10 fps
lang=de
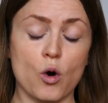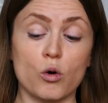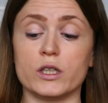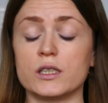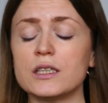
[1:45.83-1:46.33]

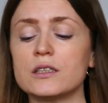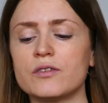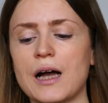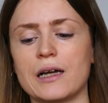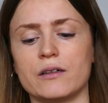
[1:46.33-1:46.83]
Und eine dritte
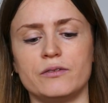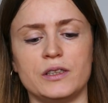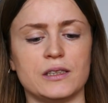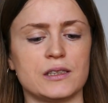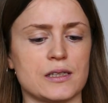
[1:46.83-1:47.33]
Frage,
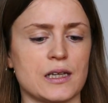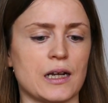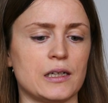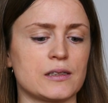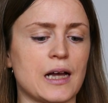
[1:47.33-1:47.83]
wie sich das dann
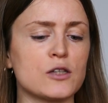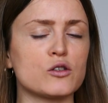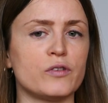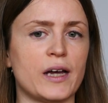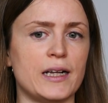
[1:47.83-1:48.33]
alles
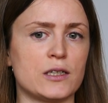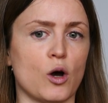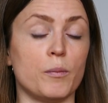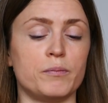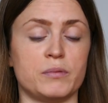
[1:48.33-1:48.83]
dazu verhält,
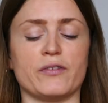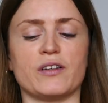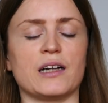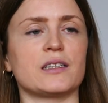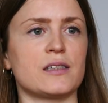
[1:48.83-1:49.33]
ob der
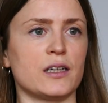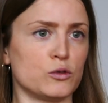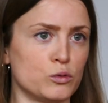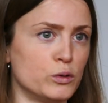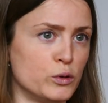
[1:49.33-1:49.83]
Frank das
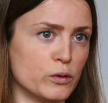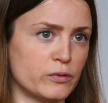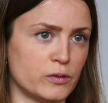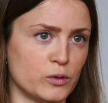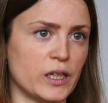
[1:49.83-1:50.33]
hätte tun
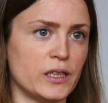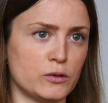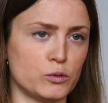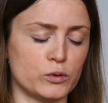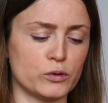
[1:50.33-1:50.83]
dürfen oder
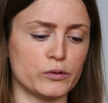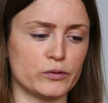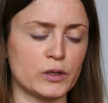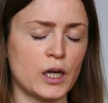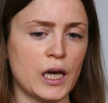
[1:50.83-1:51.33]
nicht tun dürfen.